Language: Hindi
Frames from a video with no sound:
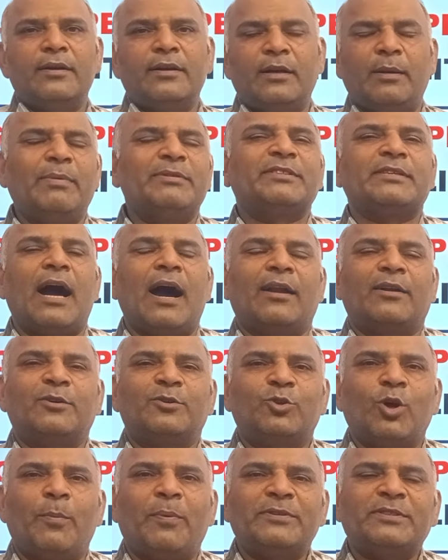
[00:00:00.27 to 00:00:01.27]
नमस्कार
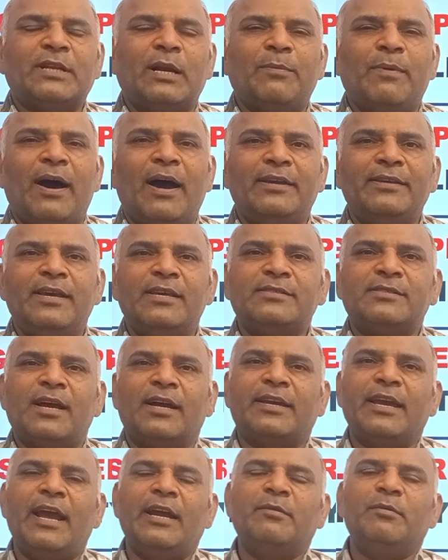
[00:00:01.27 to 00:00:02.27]
टॉपर्स क्लब आईएएस
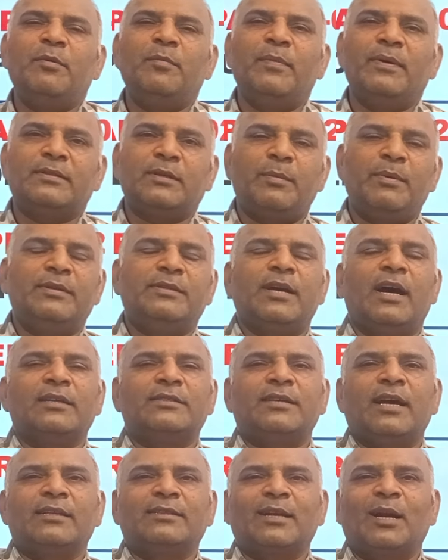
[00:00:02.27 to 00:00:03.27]
एकेडमी में सभी छात्र
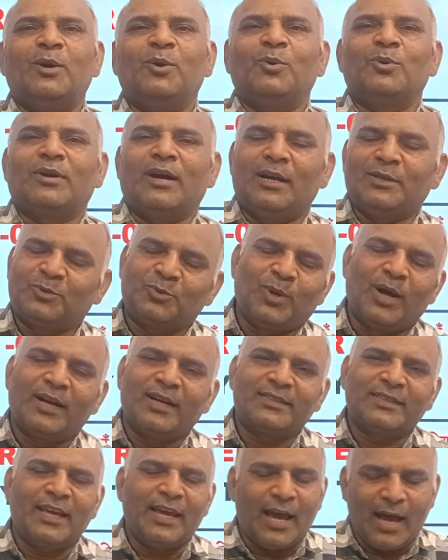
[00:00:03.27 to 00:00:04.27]
छात्राओं का
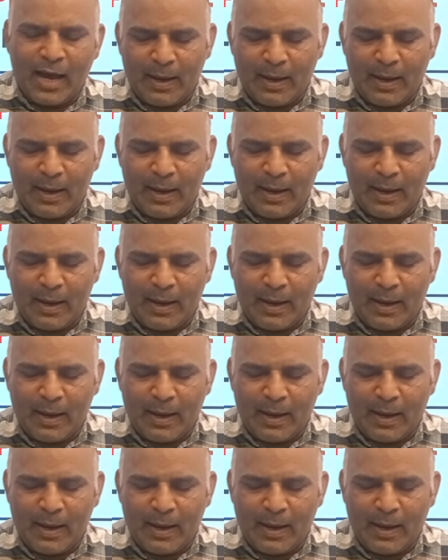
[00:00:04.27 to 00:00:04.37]
स्वागत है